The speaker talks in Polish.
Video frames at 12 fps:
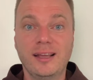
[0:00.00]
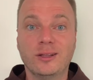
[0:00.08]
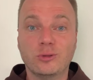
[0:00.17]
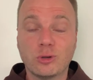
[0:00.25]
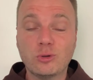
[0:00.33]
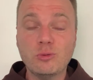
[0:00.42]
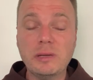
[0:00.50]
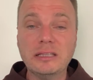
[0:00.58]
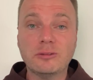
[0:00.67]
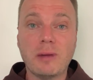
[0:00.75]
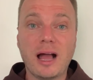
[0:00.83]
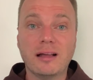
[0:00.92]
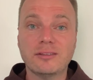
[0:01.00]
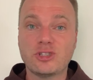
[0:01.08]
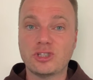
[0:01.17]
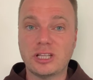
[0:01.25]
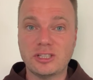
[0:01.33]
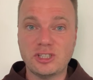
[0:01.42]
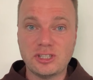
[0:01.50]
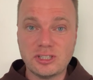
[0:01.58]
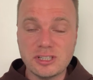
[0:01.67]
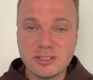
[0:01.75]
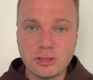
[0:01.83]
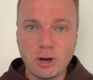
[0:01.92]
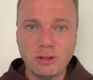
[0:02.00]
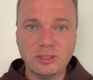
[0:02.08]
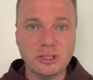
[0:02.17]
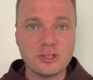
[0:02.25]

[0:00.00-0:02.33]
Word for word: Dokument ma 40 stron i